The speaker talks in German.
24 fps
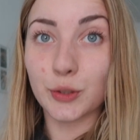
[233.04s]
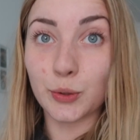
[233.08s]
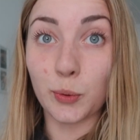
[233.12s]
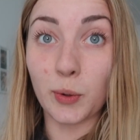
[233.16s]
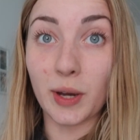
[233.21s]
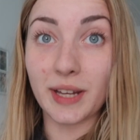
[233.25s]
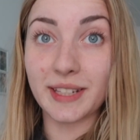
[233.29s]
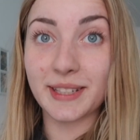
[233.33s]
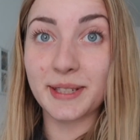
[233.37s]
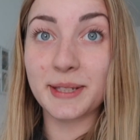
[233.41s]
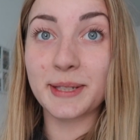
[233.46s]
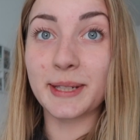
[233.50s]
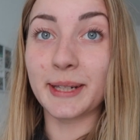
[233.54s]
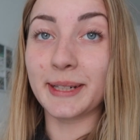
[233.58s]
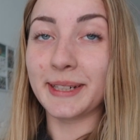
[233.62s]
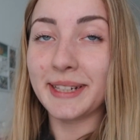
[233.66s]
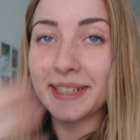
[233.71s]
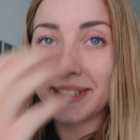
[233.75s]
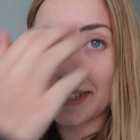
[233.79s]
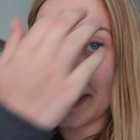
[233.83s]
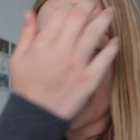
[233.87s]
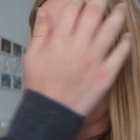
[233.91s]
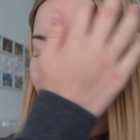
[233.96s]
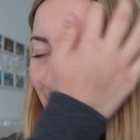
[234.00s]
So, es ist der
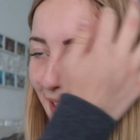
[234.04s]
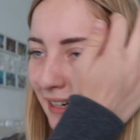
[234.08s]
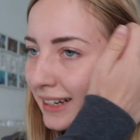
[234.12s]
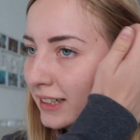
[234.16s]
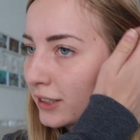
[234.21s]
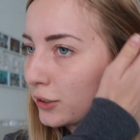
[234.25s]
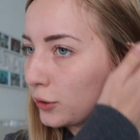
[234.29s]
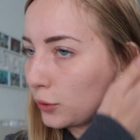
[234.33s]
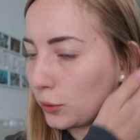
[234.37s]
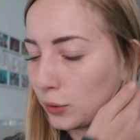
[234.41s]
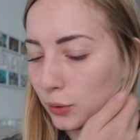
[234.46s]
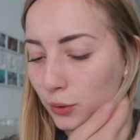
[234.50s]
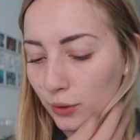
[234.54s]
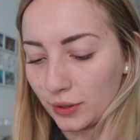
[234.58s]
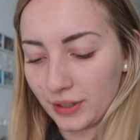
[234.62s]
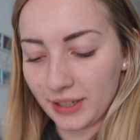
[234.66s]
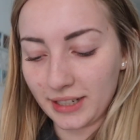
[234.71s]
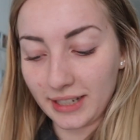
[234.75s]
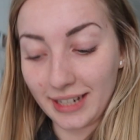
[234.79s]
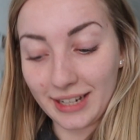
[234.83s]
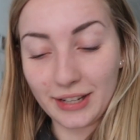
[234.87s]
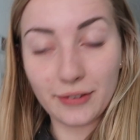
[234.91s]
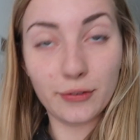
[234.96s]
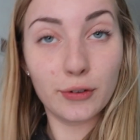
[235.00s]
nächste Tag
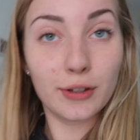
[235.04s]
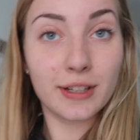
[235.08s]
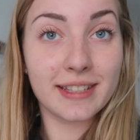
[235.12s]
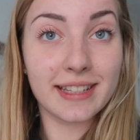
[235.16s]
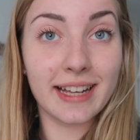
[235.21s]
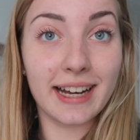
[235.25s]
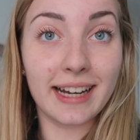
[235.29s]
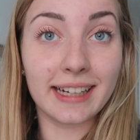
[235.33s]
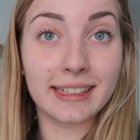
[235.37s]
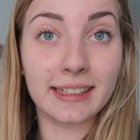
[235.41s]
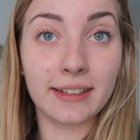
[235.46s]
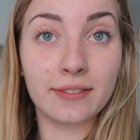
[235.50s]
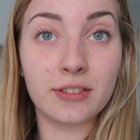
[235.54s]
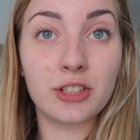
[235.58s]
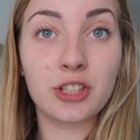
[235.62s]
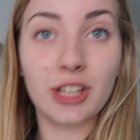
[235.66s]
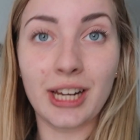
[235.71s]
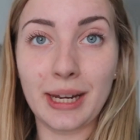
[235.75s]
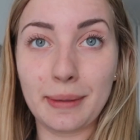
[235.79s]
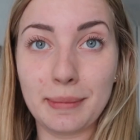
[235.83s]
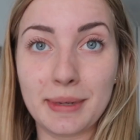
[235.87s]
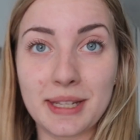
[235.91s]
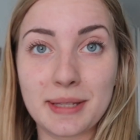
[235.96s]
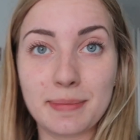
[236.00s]
und ich würde sagen, wir
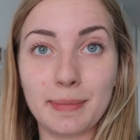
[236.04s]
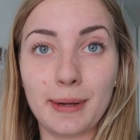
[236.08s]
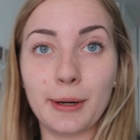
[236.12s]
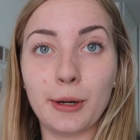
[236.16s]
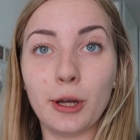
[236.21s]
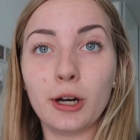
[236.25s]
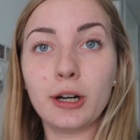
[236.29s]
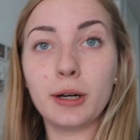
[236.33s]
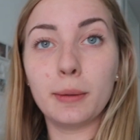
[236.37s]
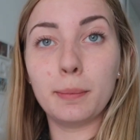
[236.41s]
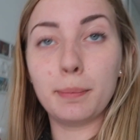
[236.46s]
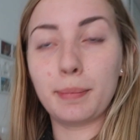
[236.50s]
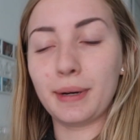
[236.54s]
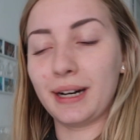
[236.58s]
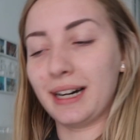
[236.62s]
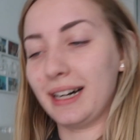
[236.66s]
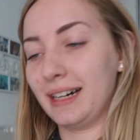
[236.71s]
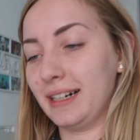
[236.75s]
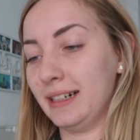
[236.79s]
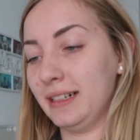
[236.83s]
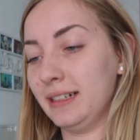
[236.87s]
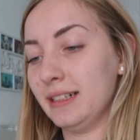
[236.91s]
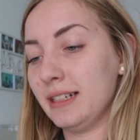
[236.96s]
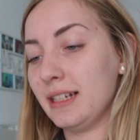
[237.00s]
schreiben jetzt mal noch ein
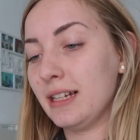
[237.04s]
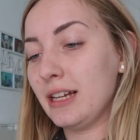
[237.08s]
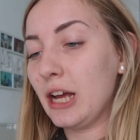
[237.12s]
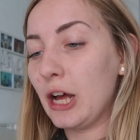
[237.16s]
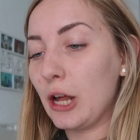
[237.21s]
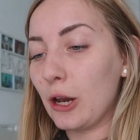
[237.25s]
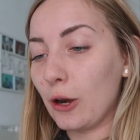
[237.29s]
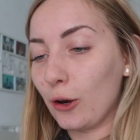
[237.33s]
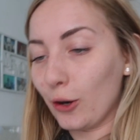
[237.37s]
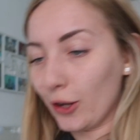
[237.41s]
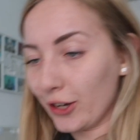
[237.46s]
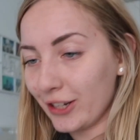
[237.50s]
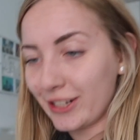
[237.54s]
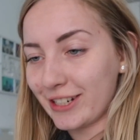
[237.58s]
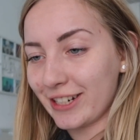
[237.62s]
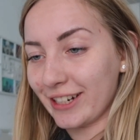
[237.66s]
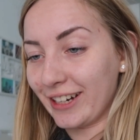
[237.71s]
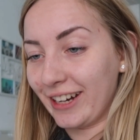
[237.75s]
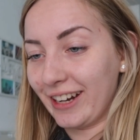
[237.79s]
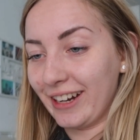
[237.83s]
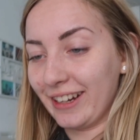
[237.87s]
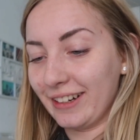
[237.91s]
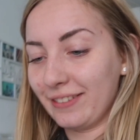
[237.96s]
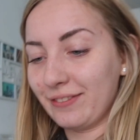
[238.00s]
paar
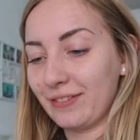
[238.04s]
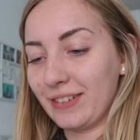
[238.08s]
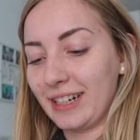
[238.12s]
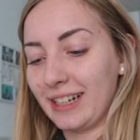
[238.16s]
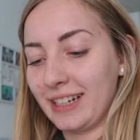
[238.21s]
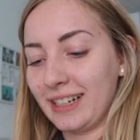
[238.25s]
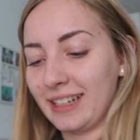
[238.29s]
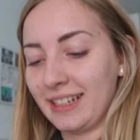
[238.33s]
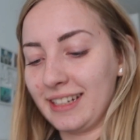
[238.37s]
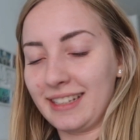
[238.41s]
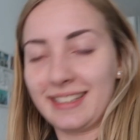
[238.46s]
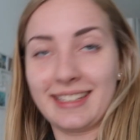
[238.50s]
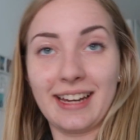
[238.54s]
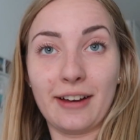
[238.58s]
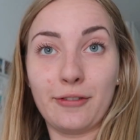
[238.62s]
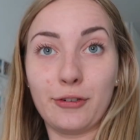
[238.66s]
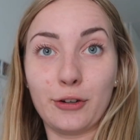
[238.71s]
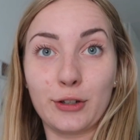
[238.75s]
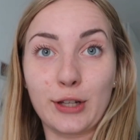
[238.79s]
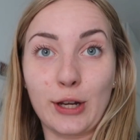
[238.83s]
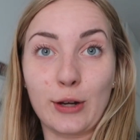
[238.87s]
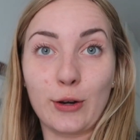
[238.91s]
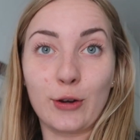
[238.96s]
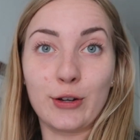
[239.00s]
Leute an, weil ich
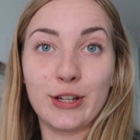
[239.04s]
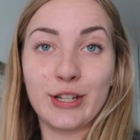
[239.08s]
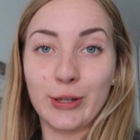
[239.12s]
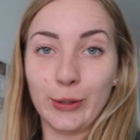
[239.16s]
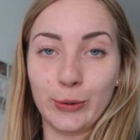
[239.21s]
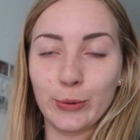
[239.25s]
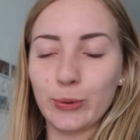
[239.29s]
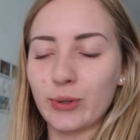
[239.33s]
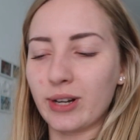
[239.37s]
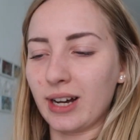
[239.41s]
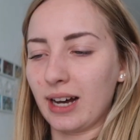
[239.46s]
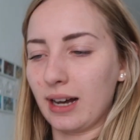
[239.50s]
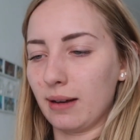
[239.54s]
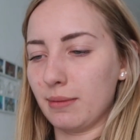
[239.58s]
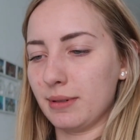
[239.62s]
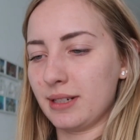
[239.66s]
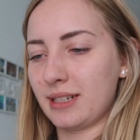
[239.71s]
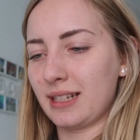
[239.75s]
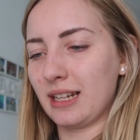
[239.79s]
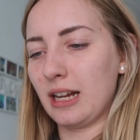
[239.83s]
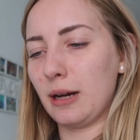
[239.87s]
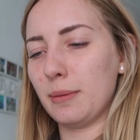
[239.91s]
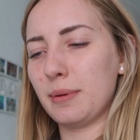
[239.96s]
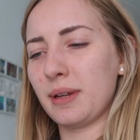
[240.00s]
davon ja noch nicht genug habe.
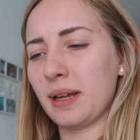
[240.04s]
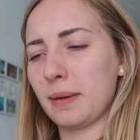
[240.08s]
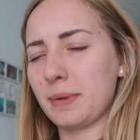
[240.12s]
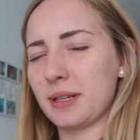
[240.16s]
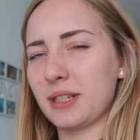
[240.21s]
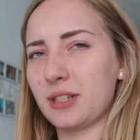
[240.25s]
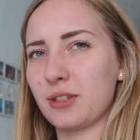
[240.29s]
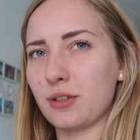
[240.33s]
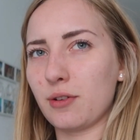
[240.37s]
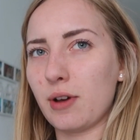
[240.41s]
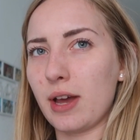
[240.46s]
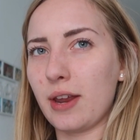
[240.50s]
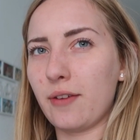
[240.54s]
Ich glaube, ich habe jetzt so